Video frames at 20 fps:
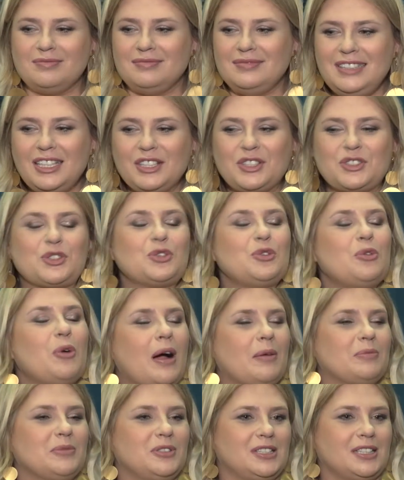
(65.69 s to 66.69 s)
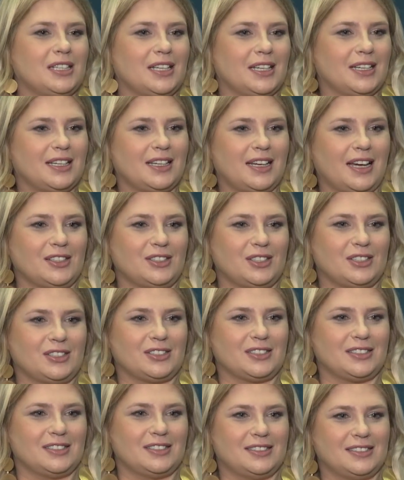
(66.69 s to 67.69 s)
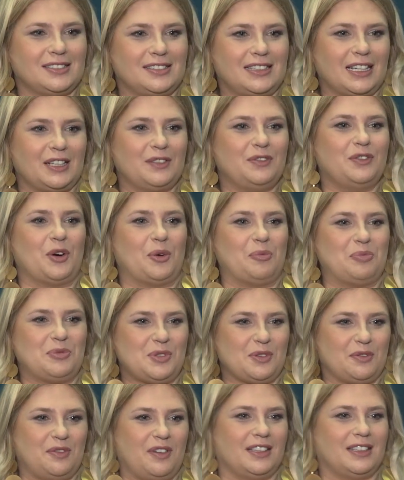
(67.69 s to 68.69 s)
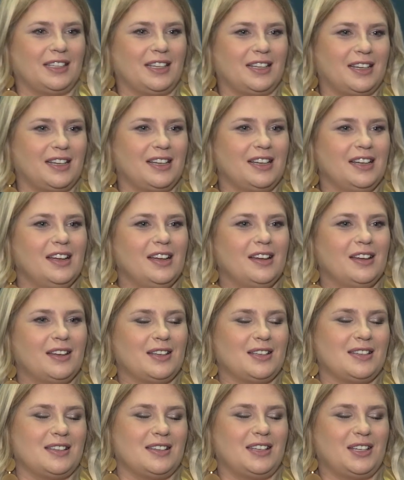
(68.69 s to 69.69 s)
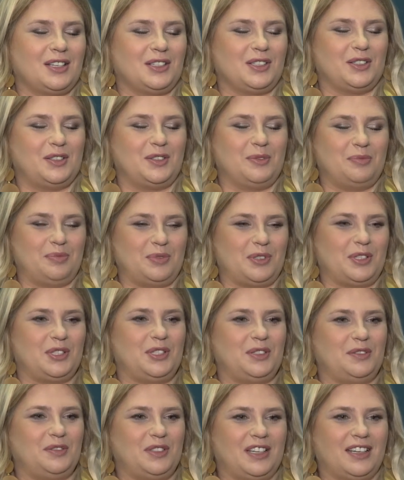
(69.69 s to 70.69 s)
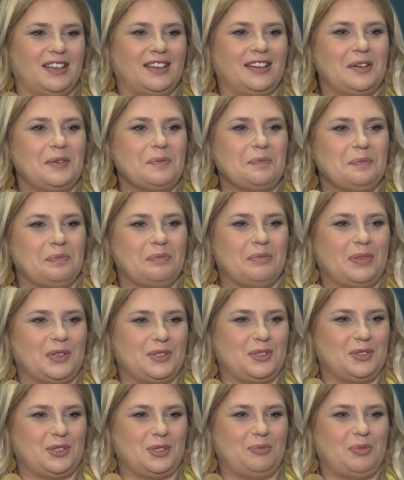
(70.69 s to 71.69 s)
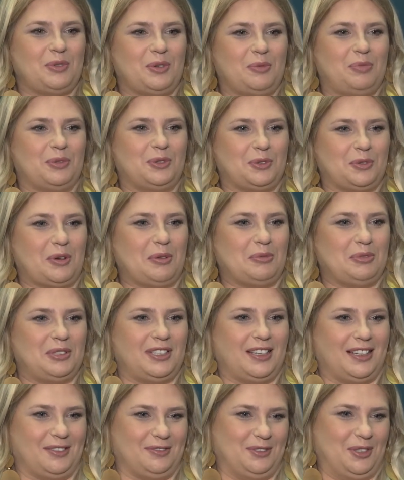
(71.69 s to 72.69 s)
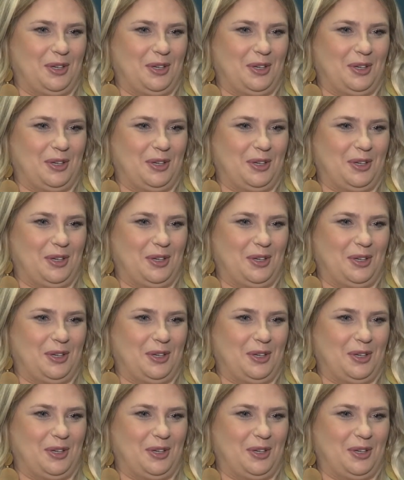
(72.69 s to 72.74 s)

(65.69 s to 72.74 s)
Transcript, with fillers: nie czułam się aż tak wyobcowana, Ra raczej przeciwnie, bardzo szybko poczułam się jak w